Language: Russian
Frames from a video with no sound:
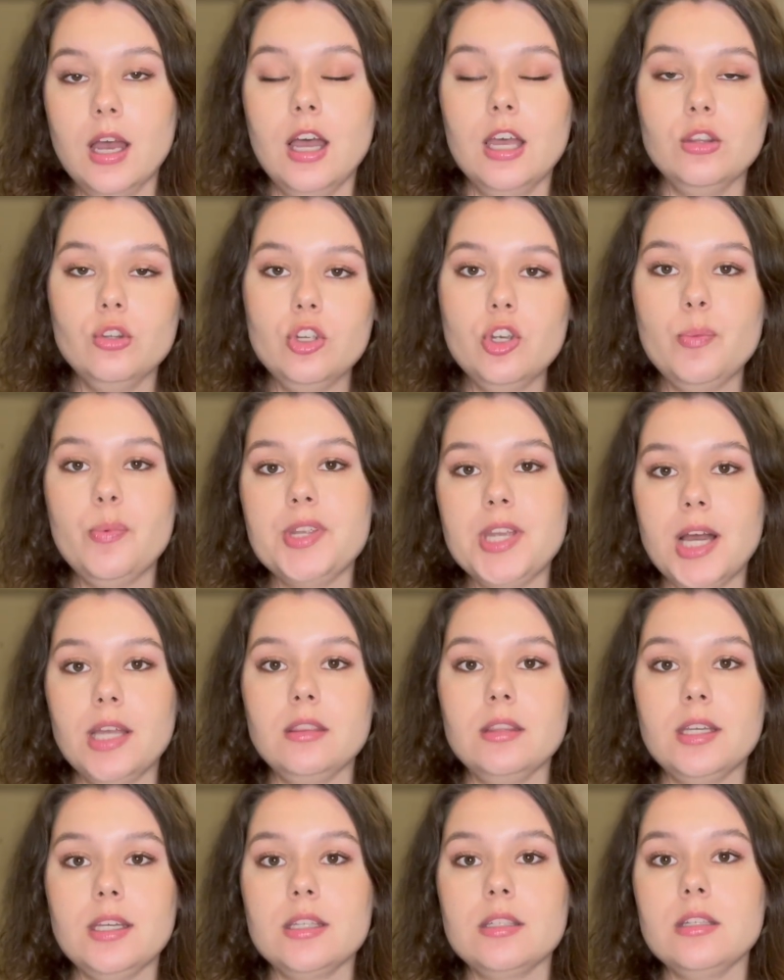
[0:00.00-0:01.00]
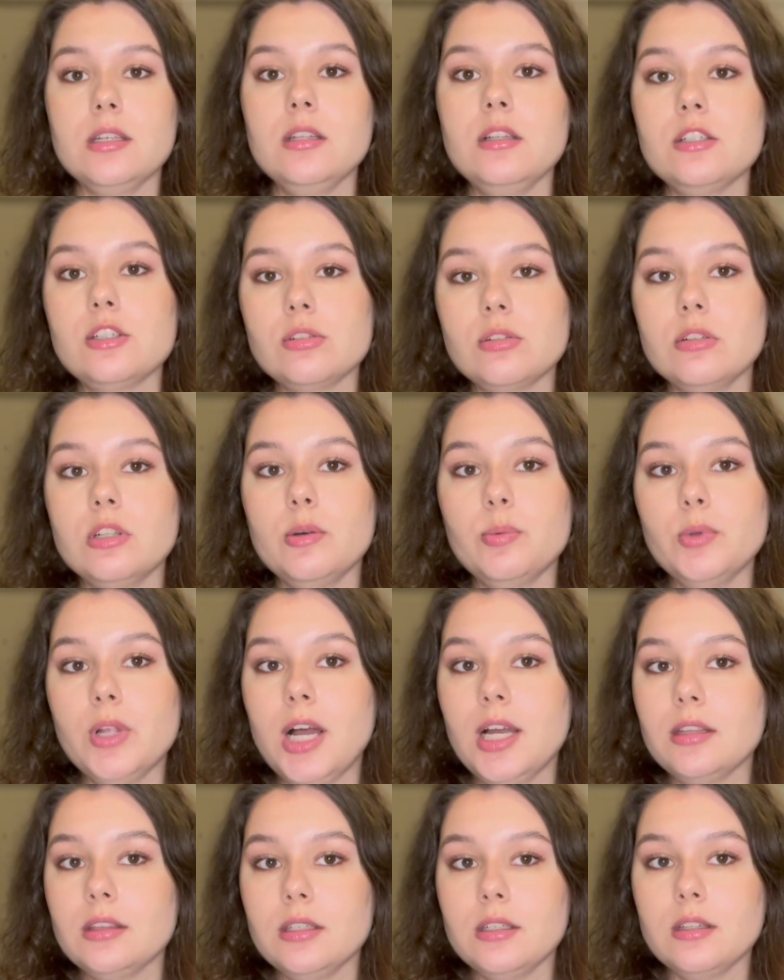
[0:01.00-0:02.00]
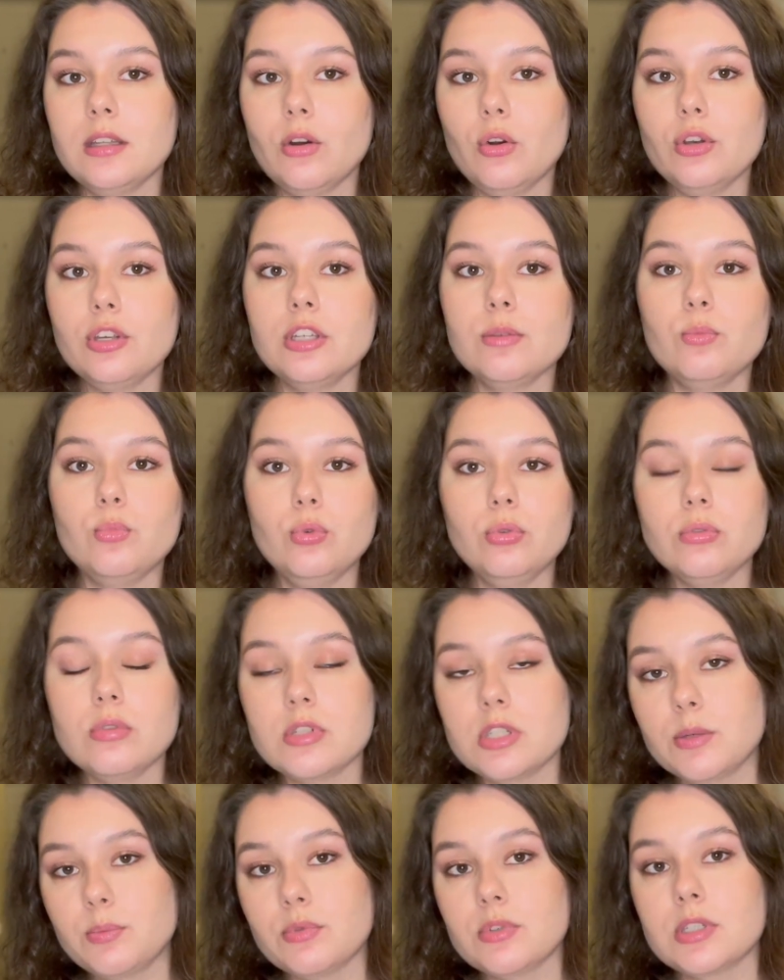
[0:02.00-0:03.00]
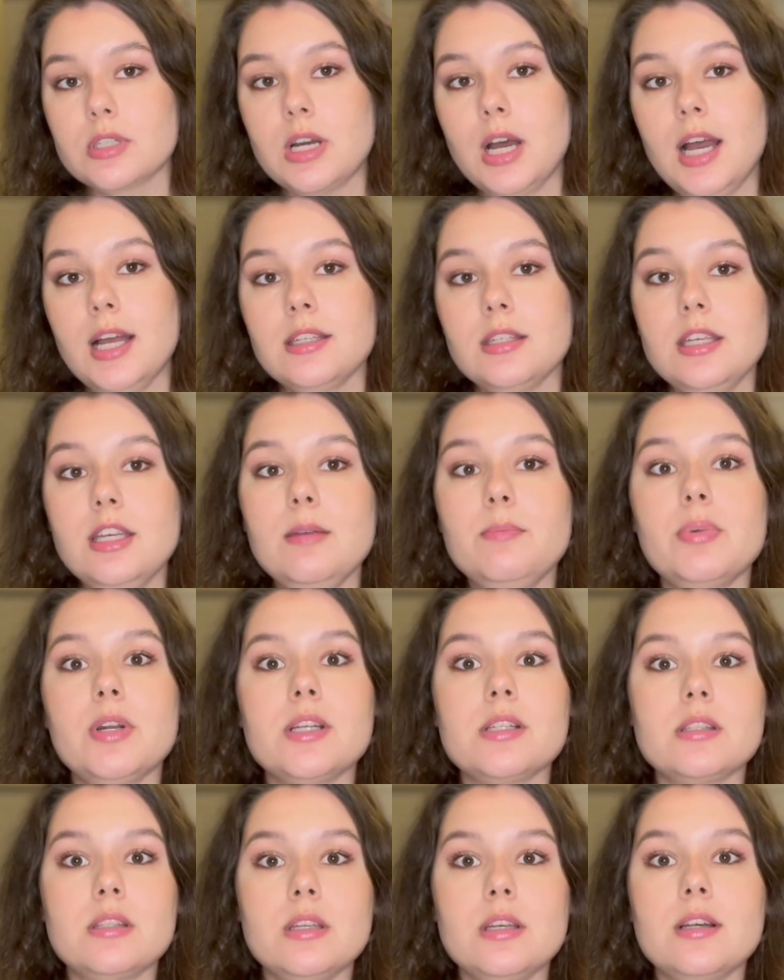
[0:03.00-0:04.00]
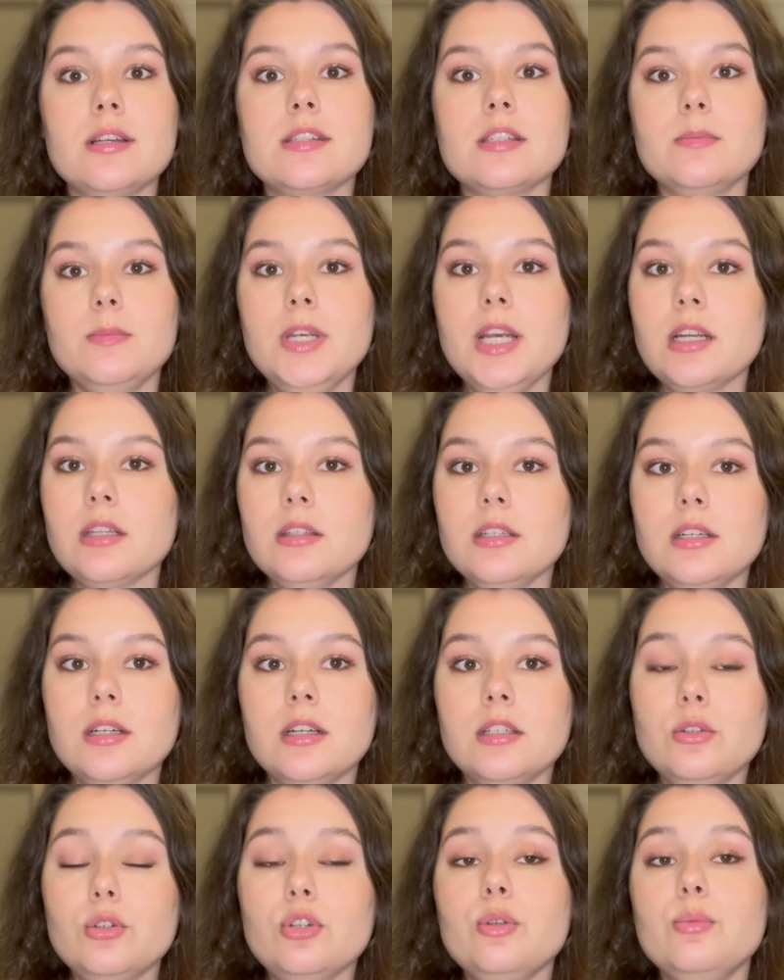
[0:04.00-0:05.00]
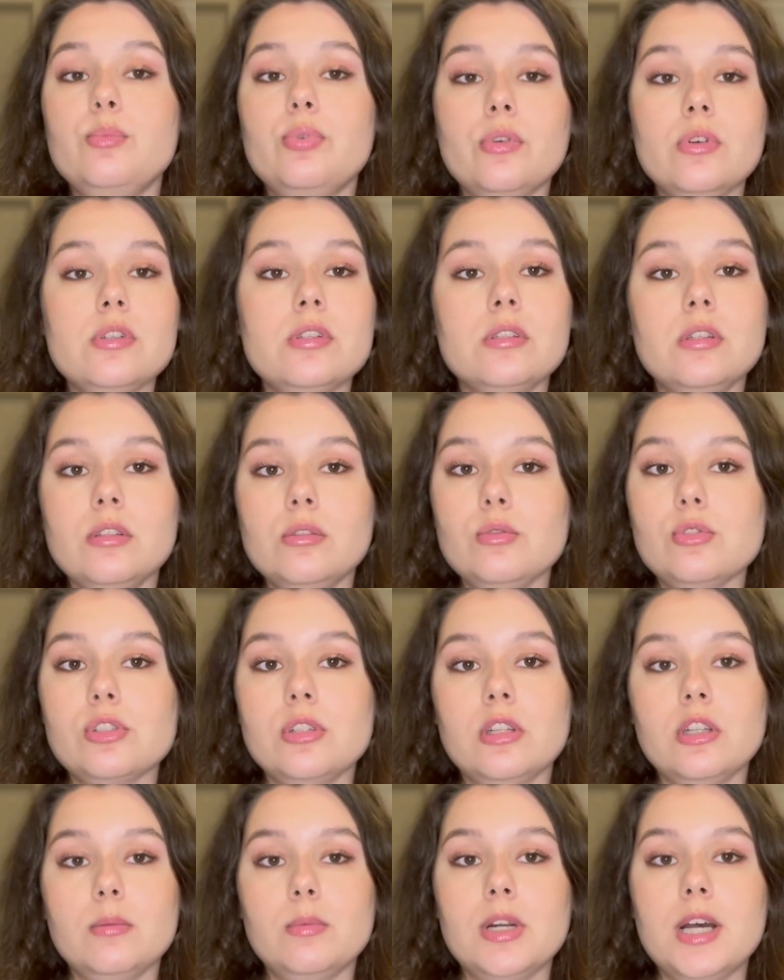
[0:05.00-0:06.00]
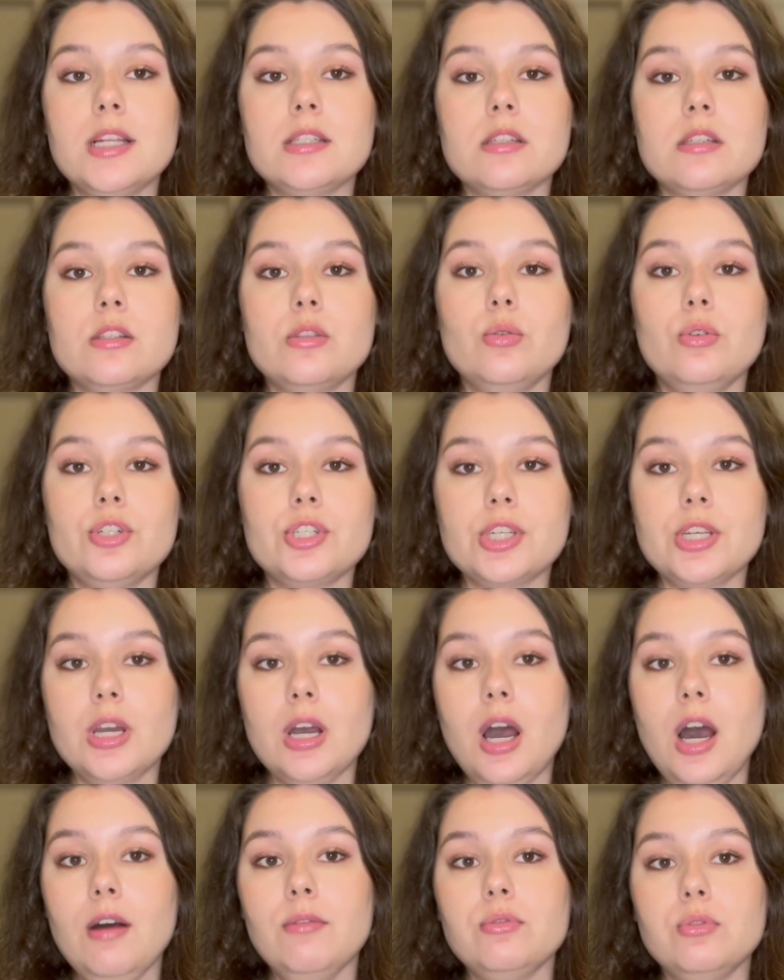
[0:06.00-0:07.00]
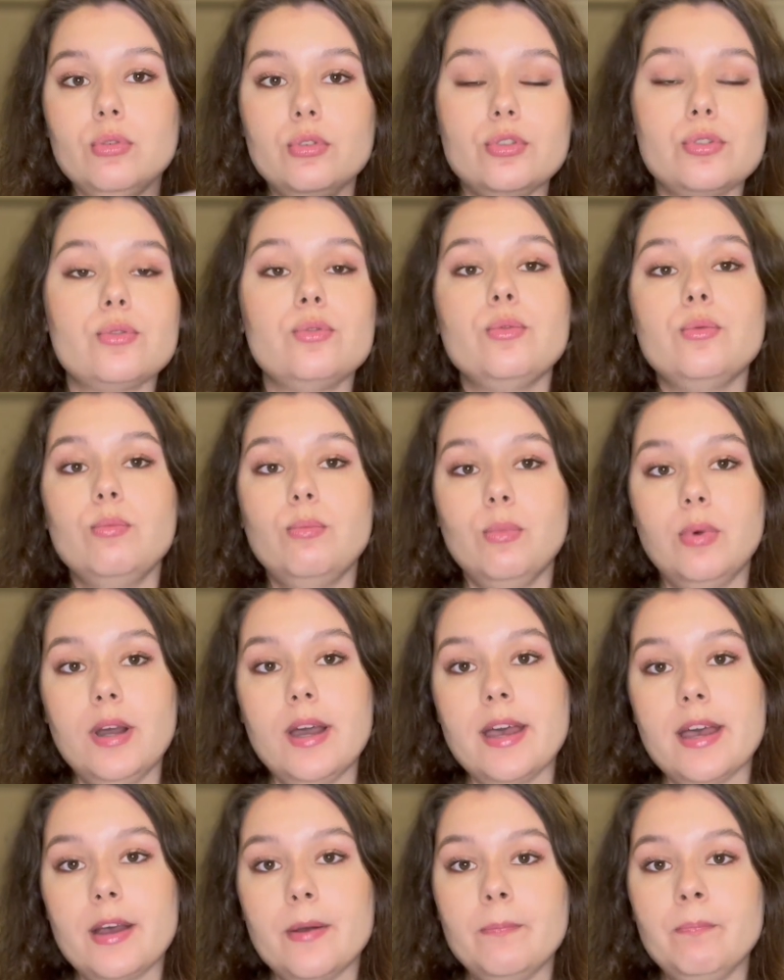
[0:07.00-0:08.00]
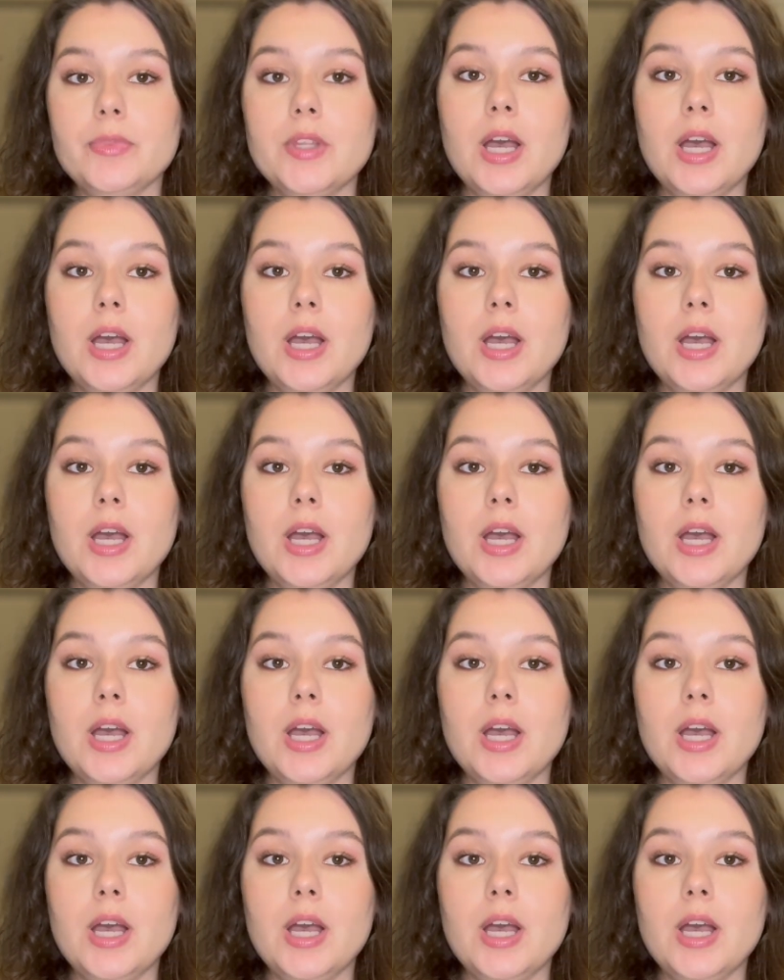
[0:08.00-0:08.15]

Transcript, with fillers: Ну и понятное дело, что на платные дороги будут запускать и простых смертных, которым просто нужно добраться с точки А в точку Б.